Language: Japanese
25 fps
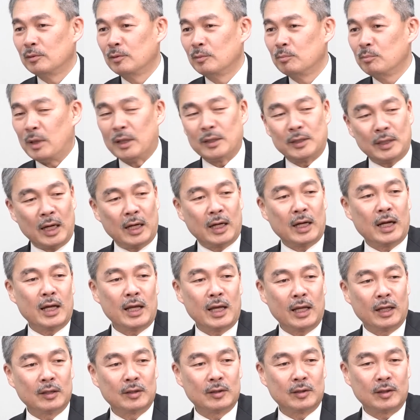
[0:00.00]
まあ
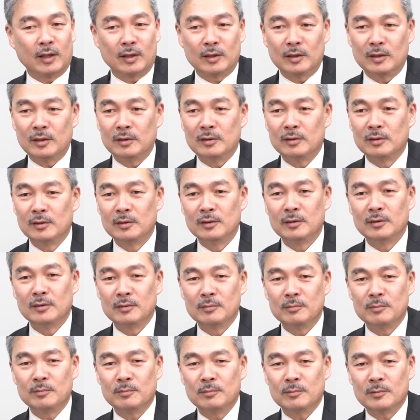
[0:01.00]
鷹やったり、
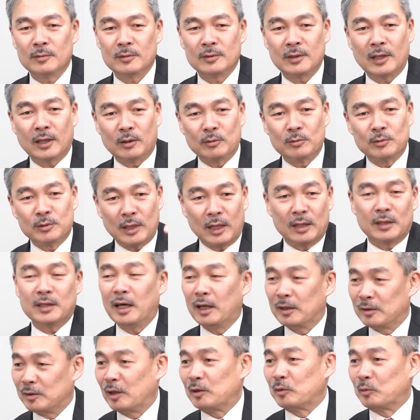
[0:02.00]
なんかウサギ
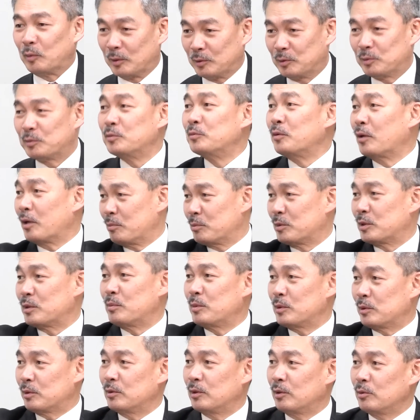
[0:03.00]
やったりとかするのかもし
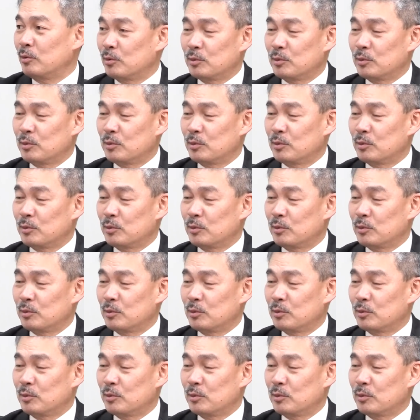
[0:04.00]
れませんけど、